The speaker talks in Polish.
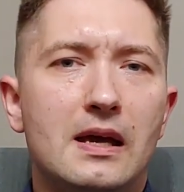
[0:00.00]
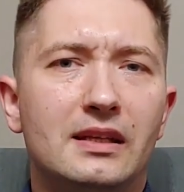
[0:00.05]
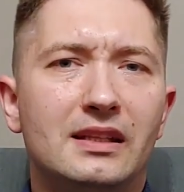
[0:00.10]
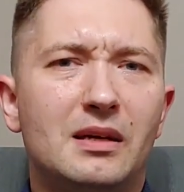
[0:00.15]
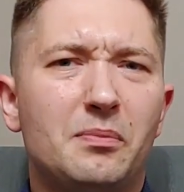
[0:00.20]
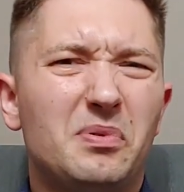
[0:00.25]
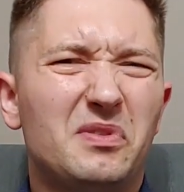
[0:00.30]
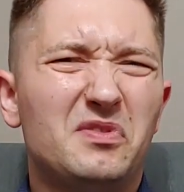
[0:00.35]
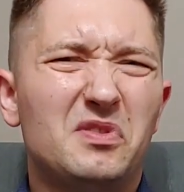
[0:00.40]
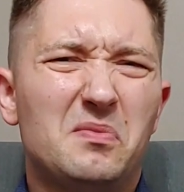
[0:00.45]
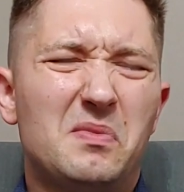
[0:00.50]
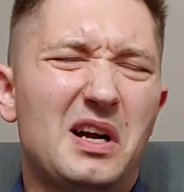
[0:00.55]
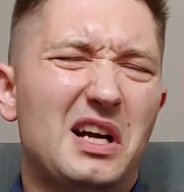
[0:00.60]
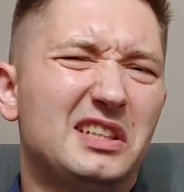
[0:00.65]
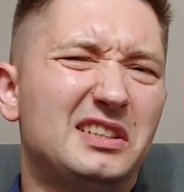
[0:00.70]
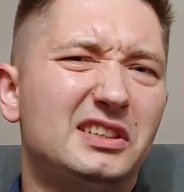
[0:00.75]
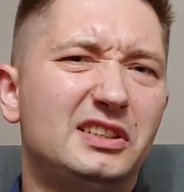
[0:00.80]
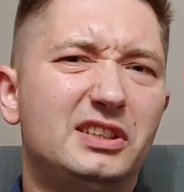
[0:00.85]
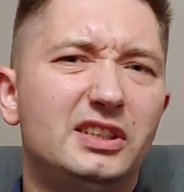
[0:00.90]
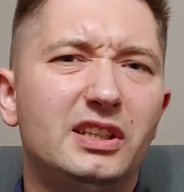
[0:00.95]
Na pewno
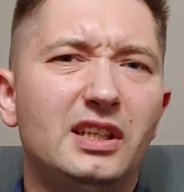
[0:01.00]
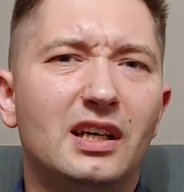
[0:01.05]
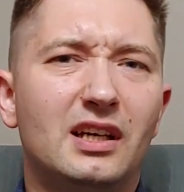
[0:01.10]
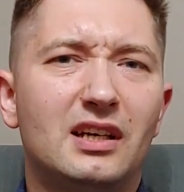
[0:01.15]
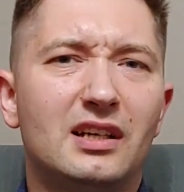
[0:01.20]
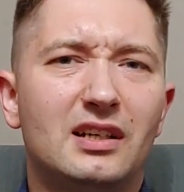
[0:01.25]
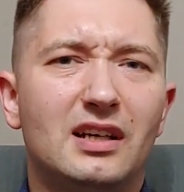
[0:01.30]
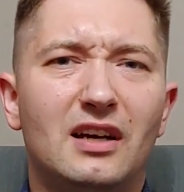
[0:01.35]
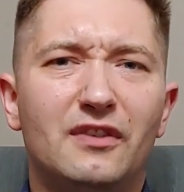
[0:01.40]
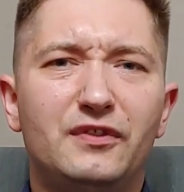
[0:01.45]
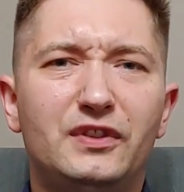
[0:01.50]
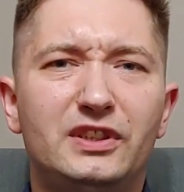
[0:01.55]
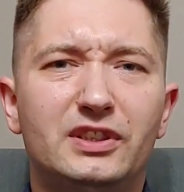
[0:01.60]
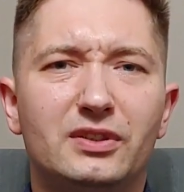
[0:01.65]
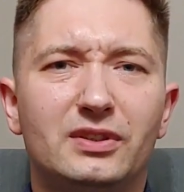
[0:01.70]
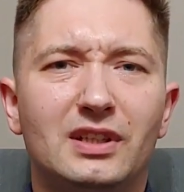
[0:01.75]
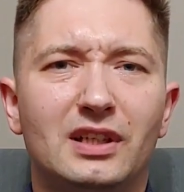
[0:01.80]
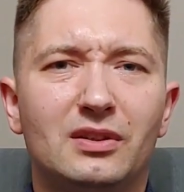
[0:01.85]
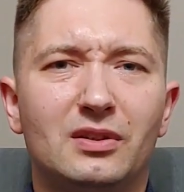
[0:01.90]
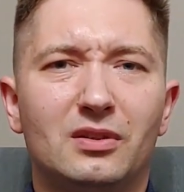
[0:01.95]
magazyn Cigar
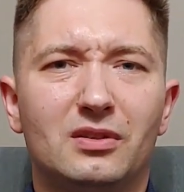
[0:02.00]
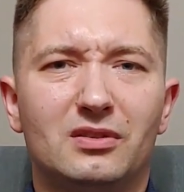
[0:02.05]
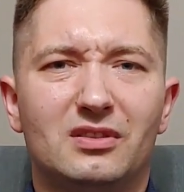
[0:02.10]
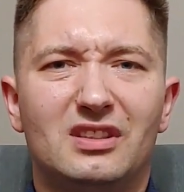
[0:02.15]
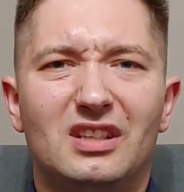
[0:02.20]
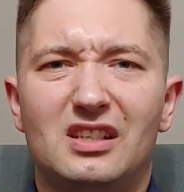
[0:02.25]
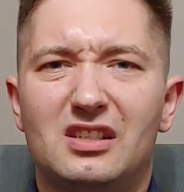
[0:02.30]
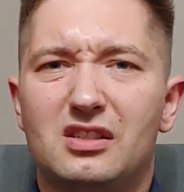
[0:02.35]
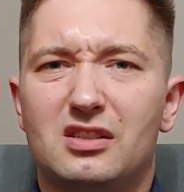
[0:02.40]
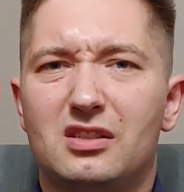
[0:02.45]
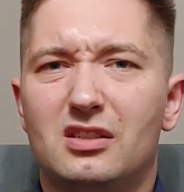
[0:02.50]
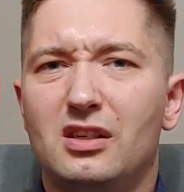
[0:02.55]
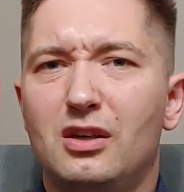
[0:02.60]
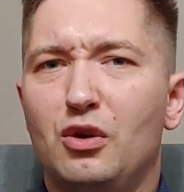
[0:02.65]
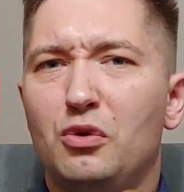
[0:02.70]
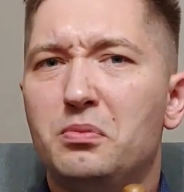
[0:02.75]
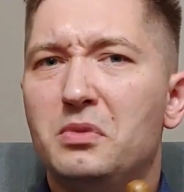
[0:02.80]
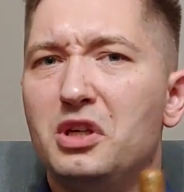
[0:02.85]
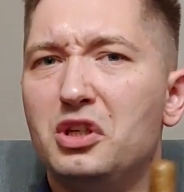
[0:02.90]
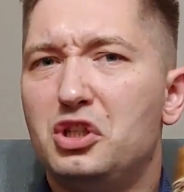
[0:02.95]
Aficionado też
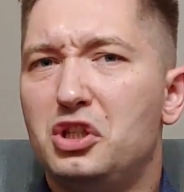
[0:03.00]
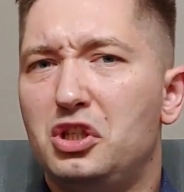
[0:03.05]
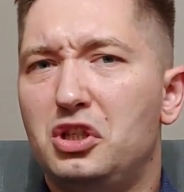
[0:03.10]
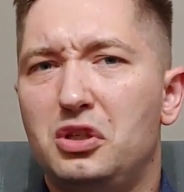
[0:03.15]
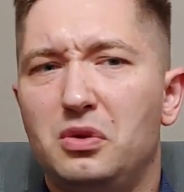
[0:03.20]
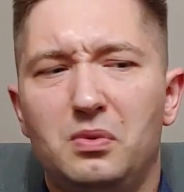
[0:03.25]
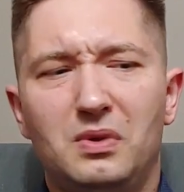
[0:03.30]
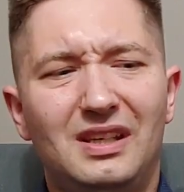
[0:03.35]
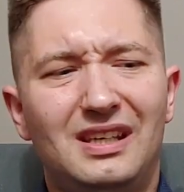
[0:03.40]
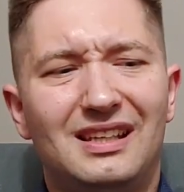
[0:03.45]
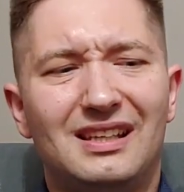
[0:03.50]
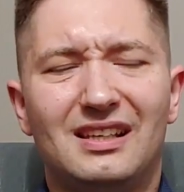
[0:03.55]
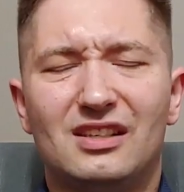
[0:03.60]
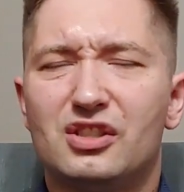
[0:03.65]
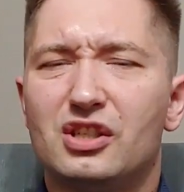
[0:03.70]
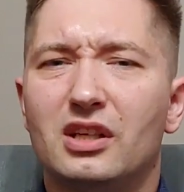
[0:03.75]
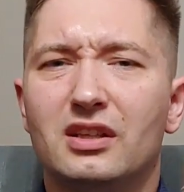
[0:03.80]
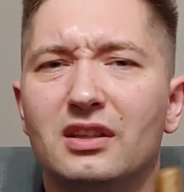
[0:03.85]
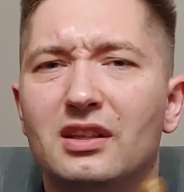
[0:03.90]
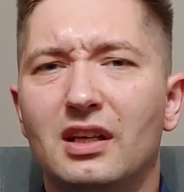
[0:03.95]
nie umieścił ich na
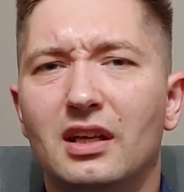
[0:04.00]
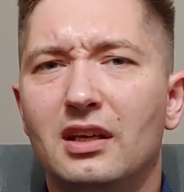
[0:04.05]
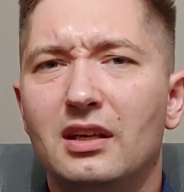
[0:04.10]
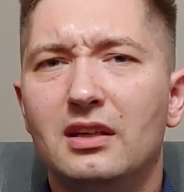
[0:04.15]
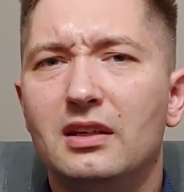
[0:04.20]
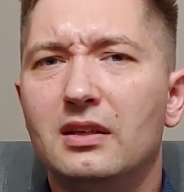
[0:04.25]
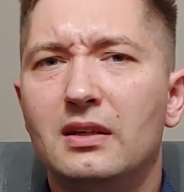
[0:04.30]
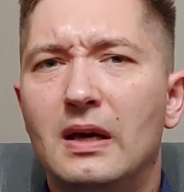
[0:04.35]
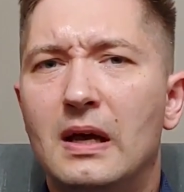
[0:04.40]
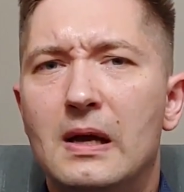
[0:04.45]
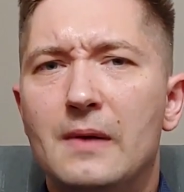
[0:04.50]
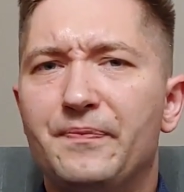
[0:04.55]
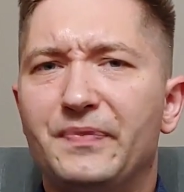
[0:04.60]
żadnej